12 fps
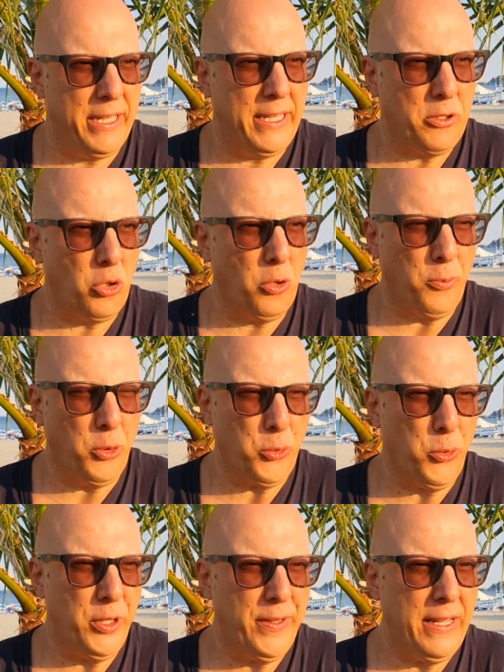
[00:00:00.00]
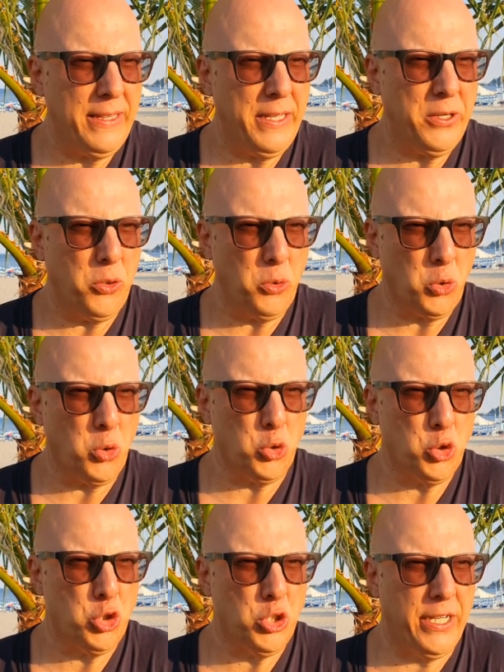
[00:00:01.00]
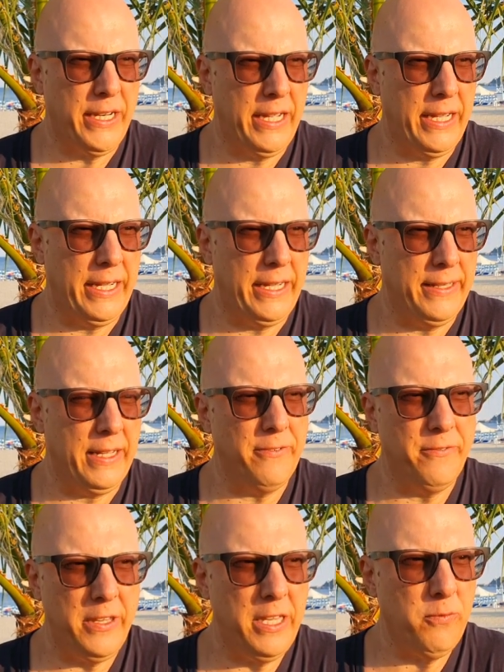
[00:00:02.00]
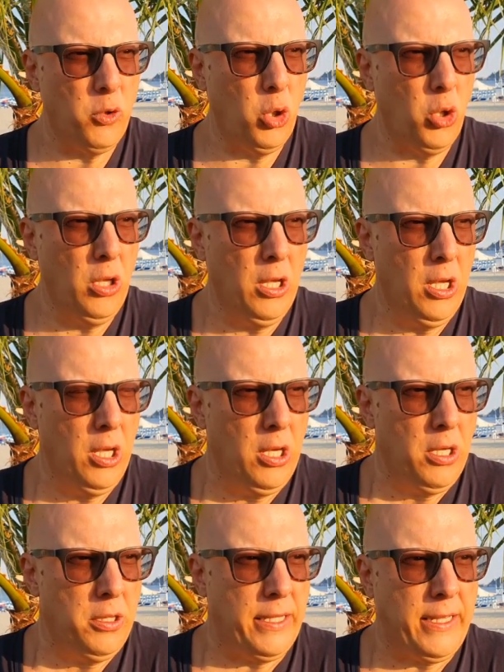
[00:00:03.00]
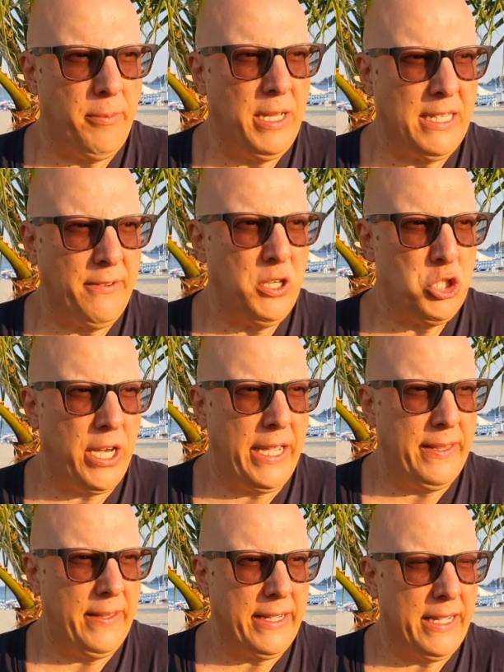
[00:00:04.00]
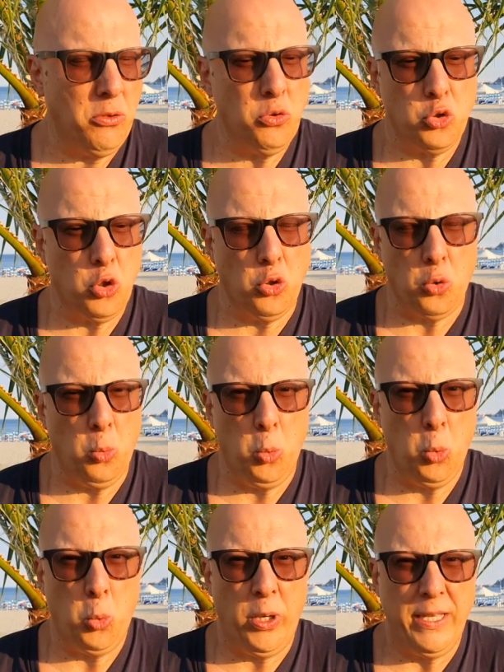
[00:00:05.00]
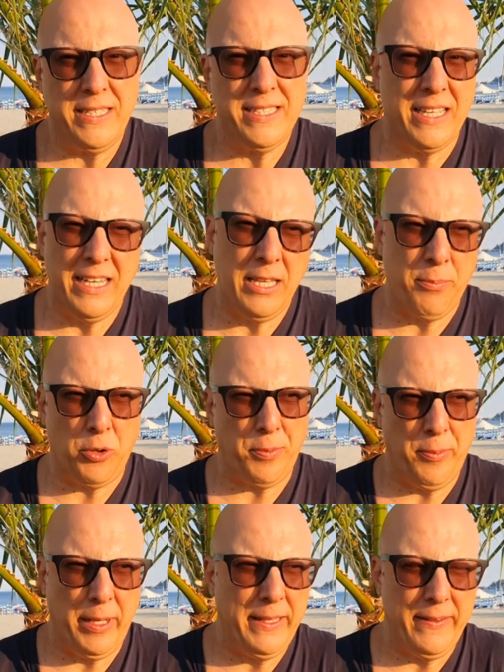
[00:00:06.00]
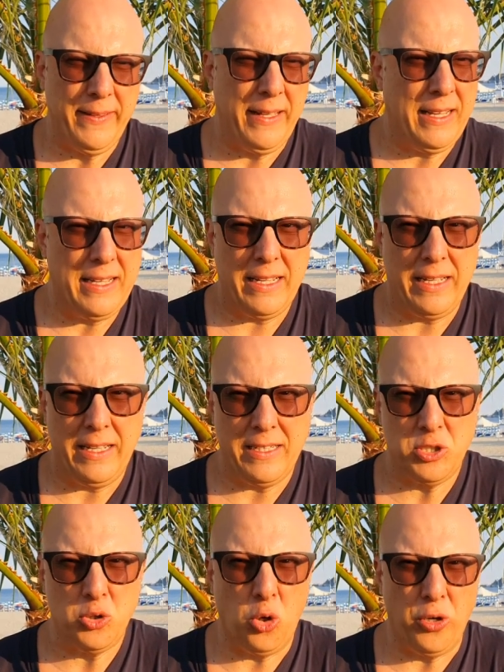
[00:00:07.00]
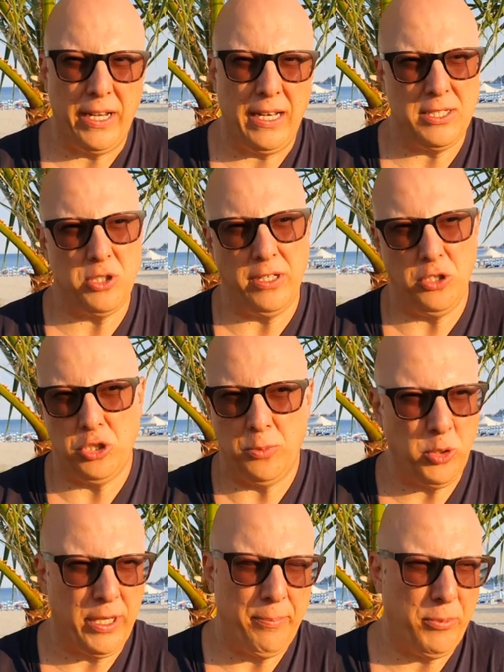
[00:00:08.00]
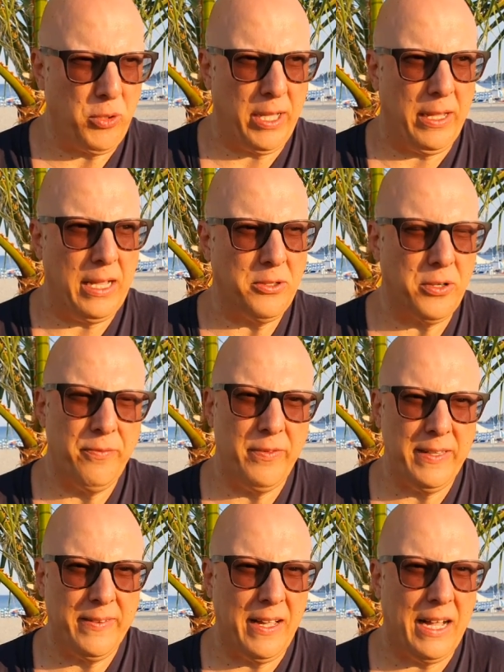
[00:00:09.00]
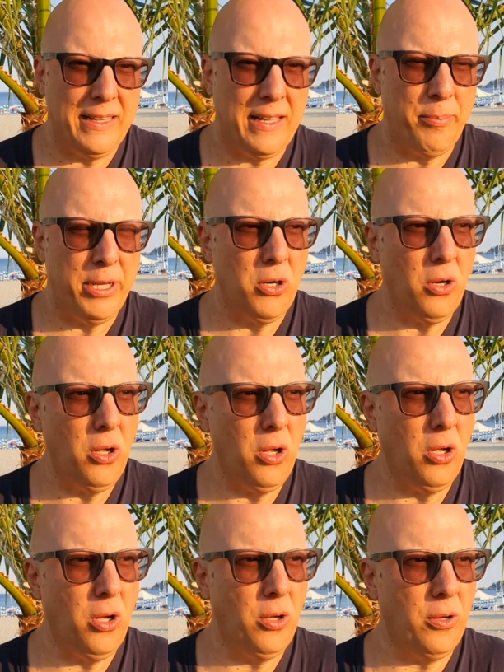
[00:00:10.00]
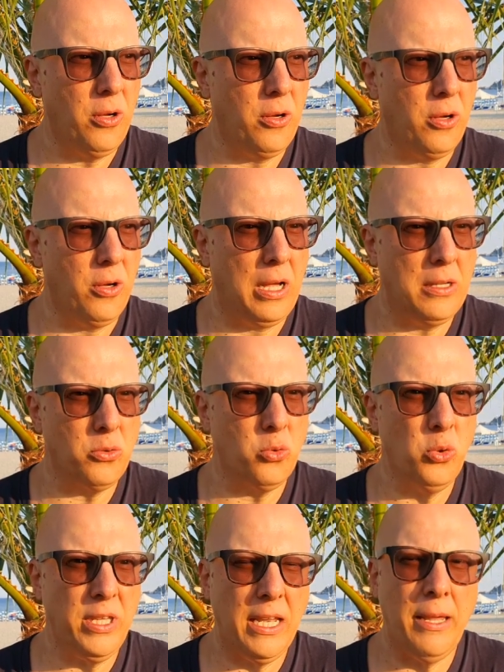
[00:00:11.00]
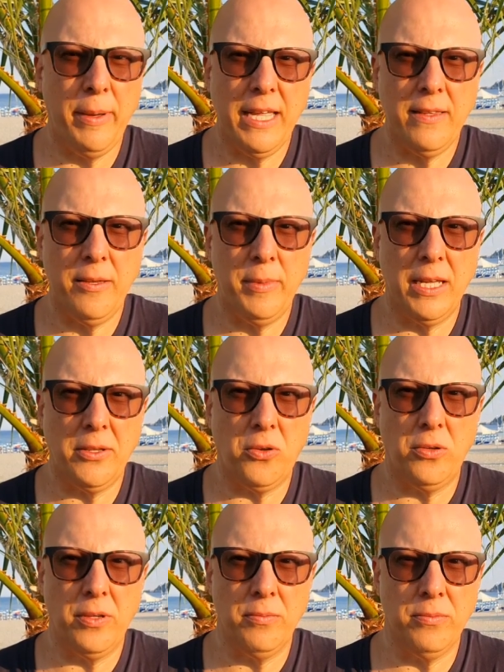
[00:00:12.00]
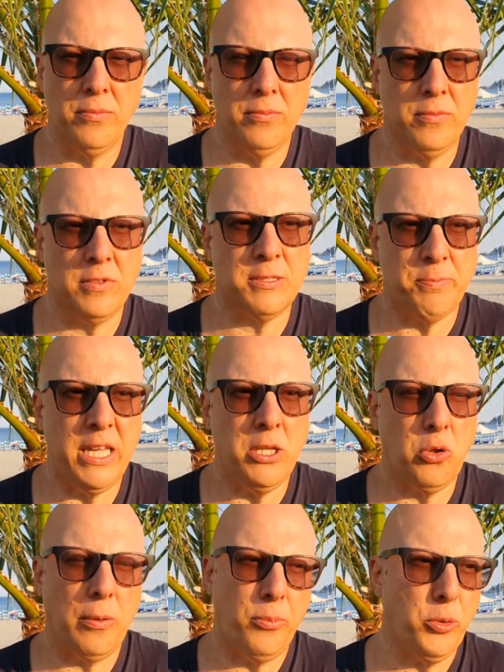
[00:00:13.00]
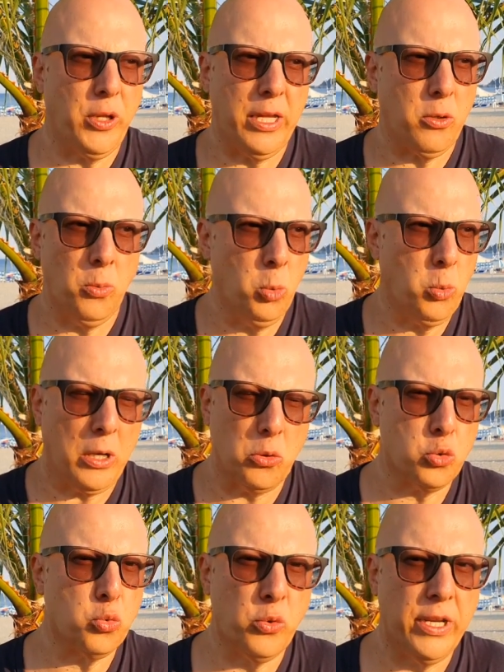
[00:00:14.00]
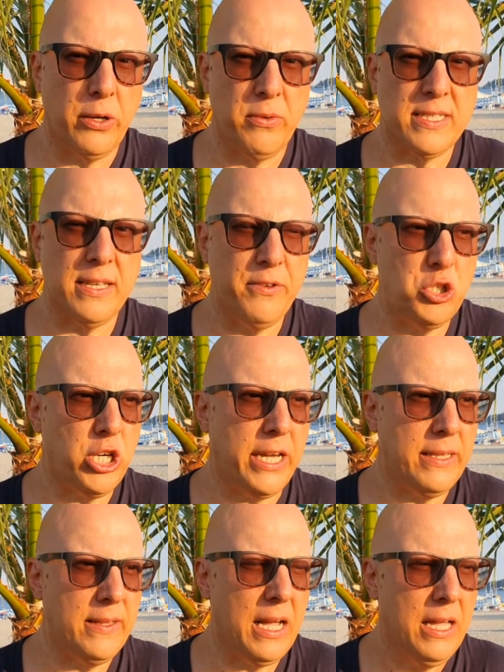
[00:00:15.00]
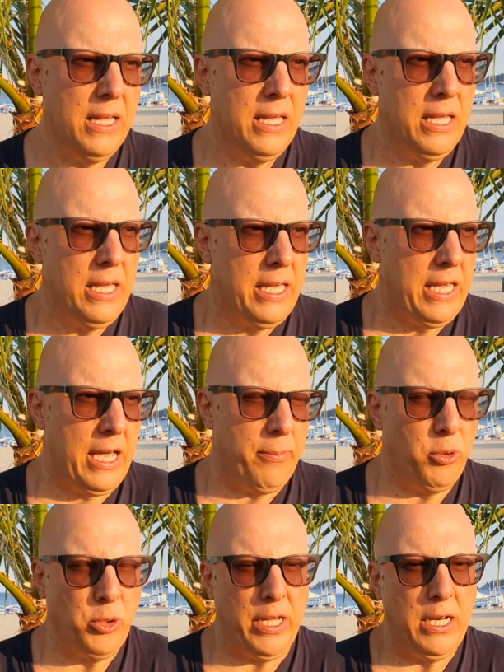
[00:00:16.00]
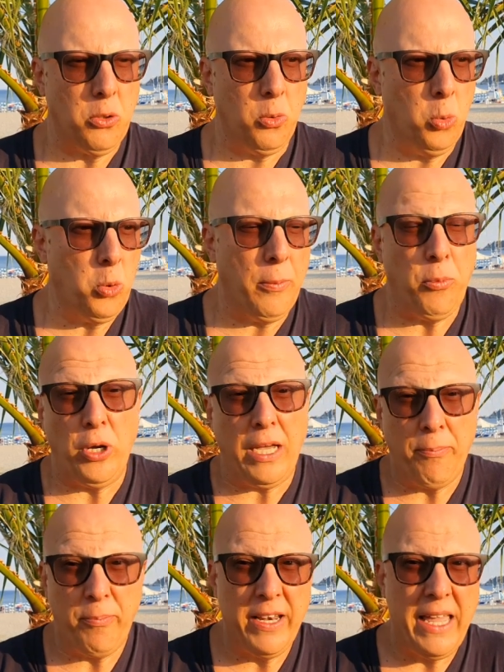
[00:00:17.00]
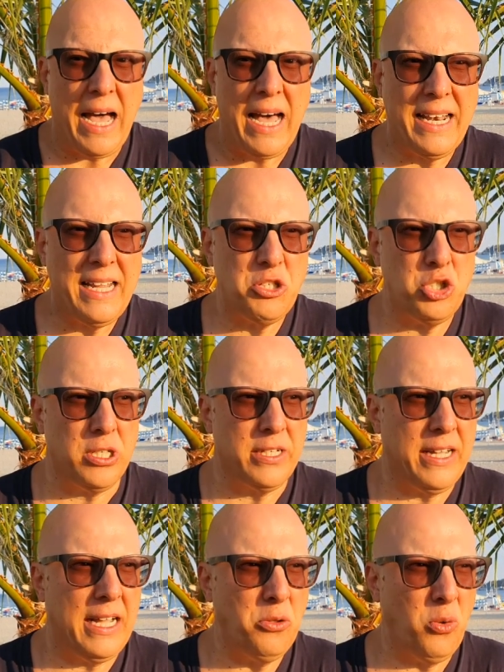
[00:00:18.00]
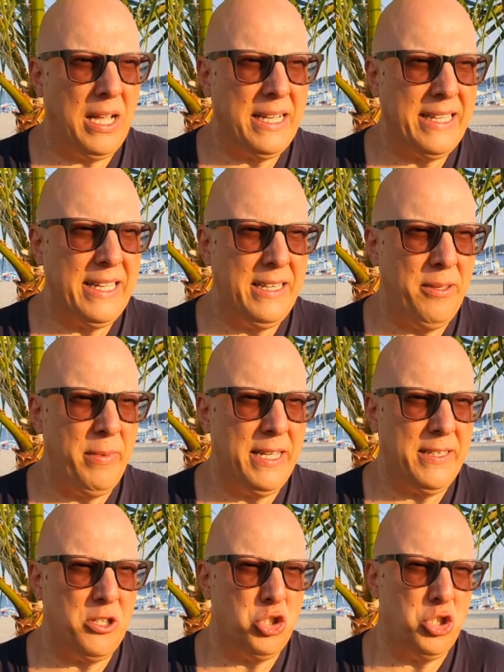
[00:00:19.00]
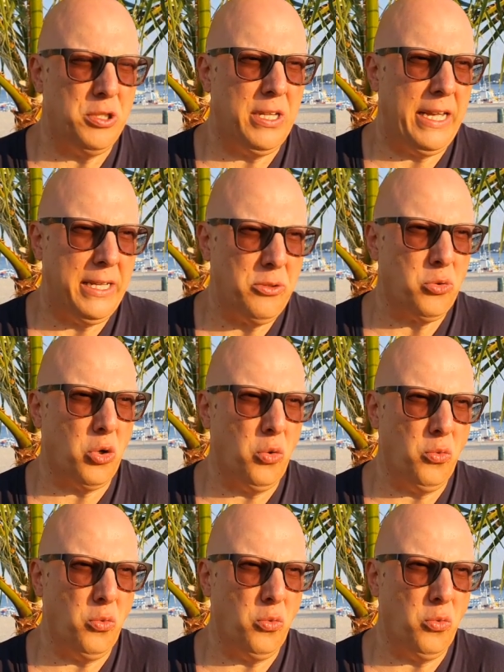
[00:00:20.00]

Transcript: mi ha dato l'opportunità di conoscere dal vivo determinate vicende che non sono comunque inserite propriamente nella storia, la storia diciamo che è più che altro inventata, però alcuni elementi mi hanno mm, spinto a poter comunque costruire questa vicenda e a poterla comunque poi ampliare cercando anche di metterci dentro